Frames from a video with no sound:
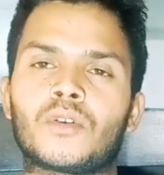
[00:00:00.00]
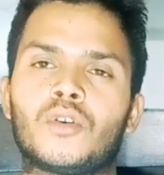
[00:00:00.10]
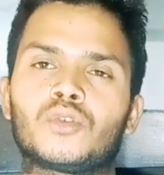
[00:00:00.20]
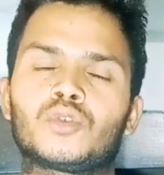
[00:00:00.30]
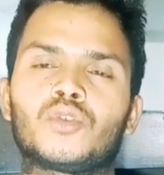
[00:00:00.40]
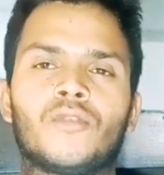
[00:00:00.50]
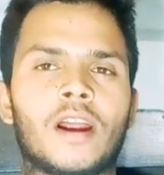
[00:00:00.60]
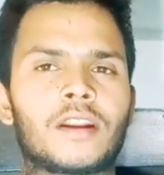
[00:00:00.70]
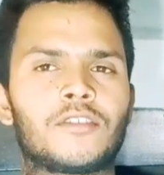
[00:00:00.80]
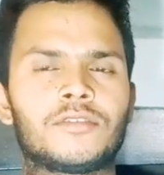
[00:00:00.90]
और दोस्तों
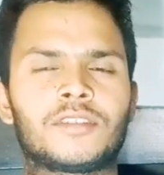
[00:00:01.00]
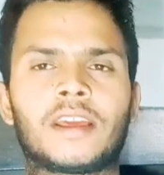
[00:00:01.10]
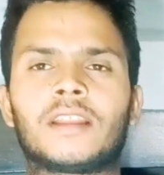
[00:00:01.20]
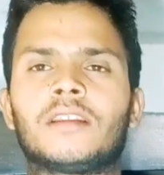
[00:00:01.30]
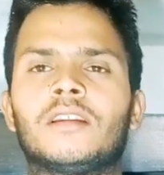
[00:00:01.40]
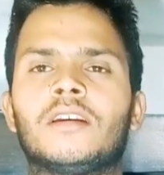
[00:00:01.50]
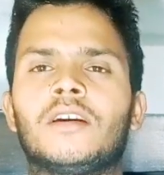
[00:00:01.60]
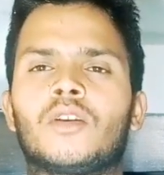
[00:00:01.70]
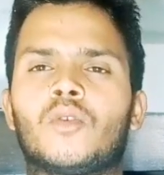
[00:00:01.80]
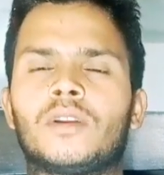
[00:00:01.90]
वांडरसन
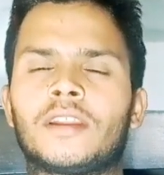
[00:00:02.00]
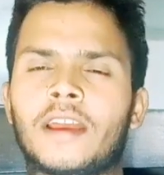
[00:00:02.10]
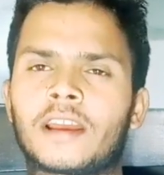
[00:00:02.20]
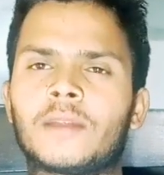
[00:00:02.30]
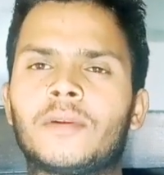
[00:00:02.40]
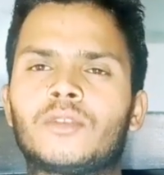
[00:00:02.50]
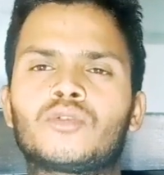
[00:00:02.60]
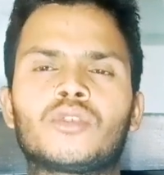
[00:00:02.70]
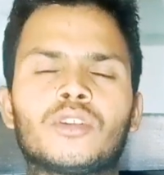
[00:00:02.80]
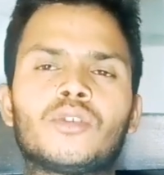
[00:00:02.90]
कॉलन एग्रेमैन
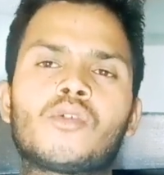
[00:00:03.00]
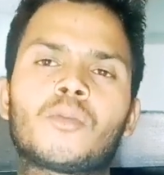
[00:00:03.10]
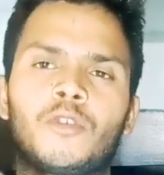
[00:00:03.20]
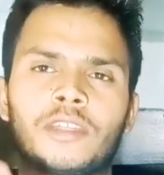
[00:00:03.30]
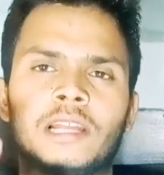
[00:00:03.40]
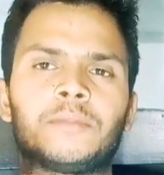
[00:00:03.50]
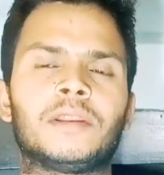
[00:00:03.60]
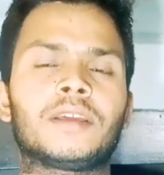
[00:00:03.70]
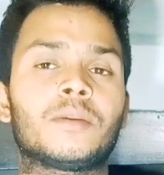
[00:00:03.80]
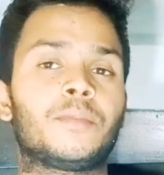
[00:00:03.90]
दोस्तों इन लोगों को बहुत हेल्प
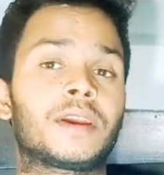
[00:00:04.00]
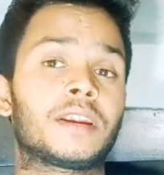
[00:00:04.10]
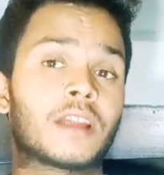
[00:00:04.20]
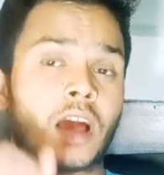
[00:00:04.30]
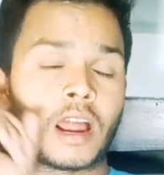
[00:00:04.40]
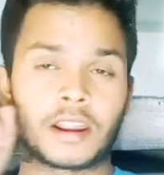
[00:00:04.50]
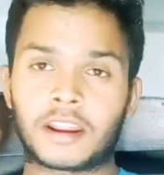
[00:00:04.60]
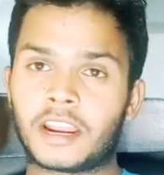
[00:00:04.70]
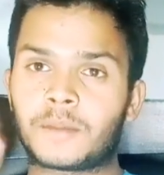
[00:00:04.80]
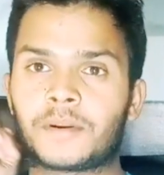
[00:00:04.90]
मिलेगी विकेट
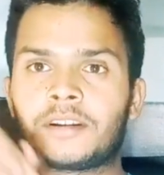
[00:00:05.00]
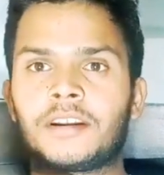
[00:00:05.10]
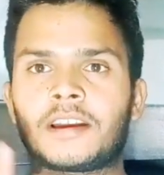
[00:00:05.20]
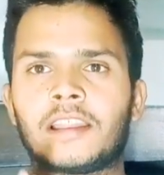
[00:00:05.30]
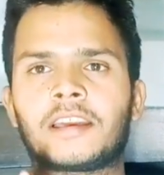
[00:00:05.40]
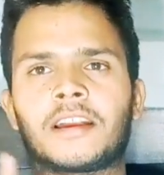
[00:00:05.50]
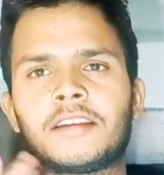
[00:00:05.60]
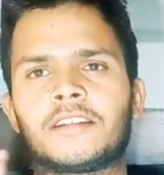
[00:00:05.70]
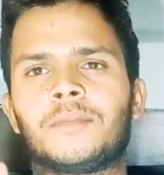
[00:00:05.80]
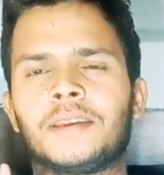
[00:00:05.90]
हंड्रेड परसेंट
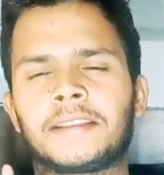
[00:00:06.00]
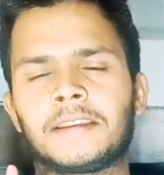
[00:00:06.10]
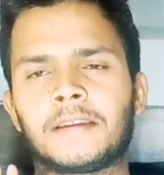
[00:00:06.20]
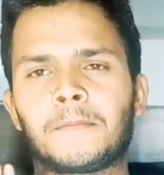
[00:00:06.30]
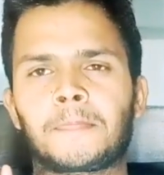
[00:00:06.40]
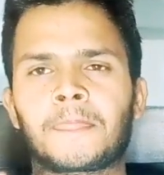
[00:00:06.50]
निकालेंगे आप देख लेना